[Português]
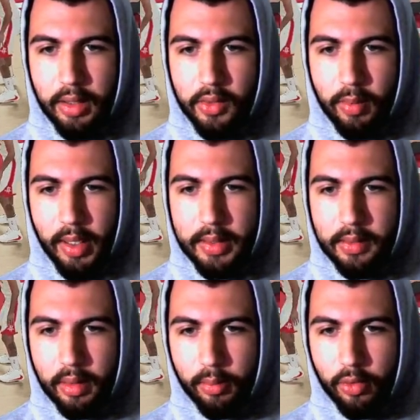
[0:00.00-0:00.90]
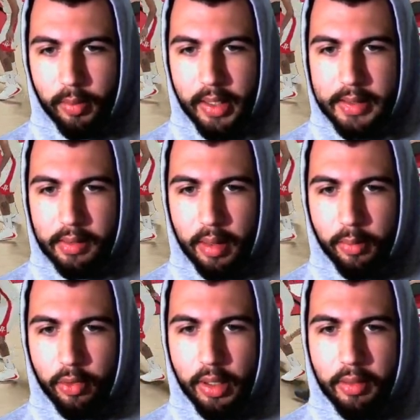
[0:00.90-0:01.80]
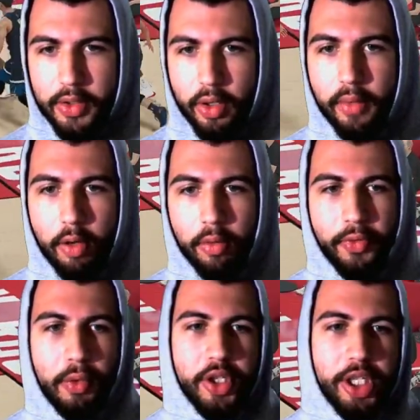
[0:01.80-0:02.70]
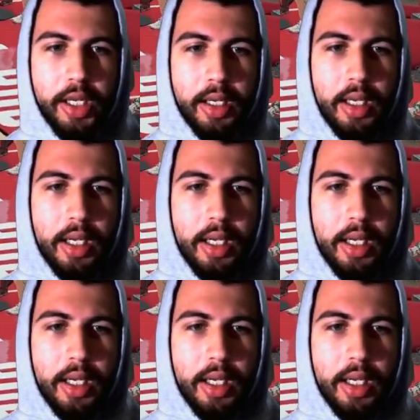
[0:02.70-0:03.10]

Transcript: Isso, marcação tá boa, marcação tá boa. Lawrence Oliver, confio em ti.